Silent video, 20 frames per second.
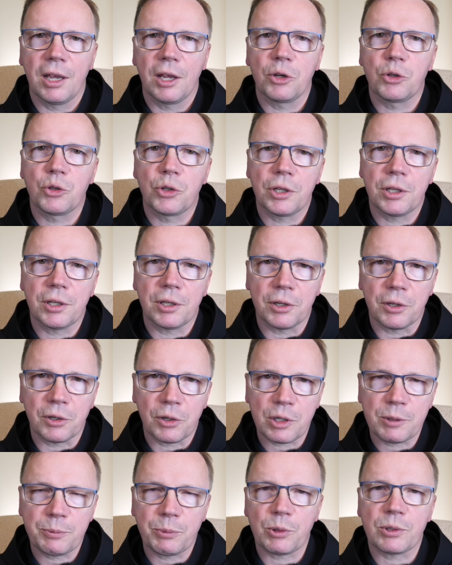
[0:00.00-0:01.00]
Czy
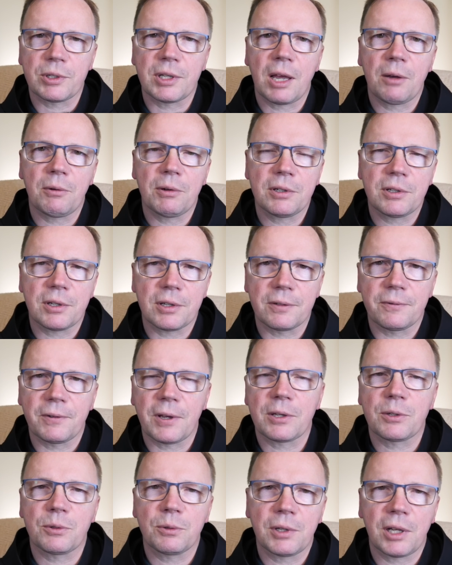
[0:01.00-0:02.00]
rozpoznałeś
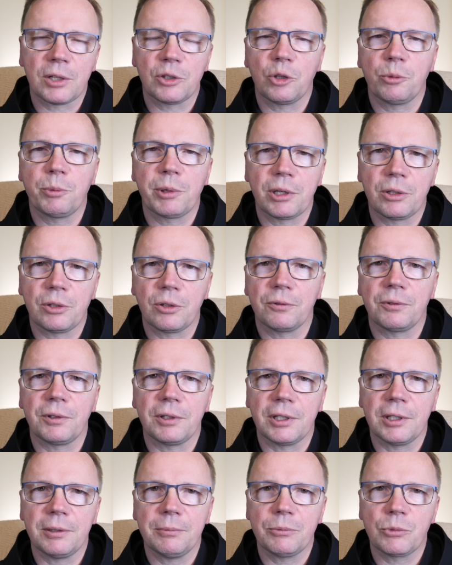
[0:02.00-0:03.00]
zwiastuna dobrej
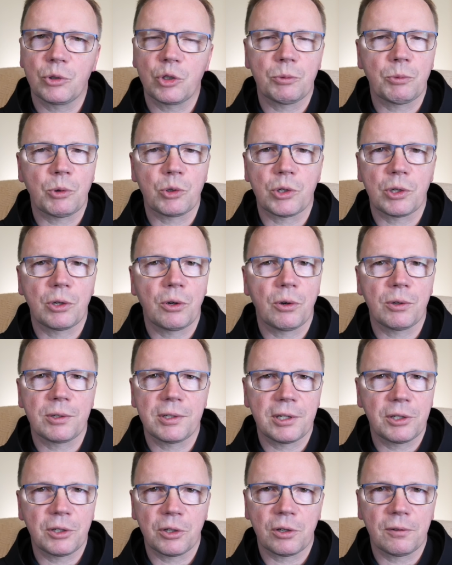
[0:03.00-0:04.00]
nowiny, czy może go
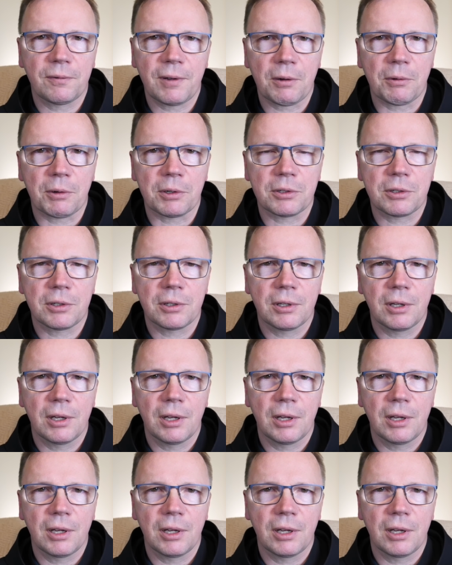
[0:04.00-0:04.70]
zignorowałeś?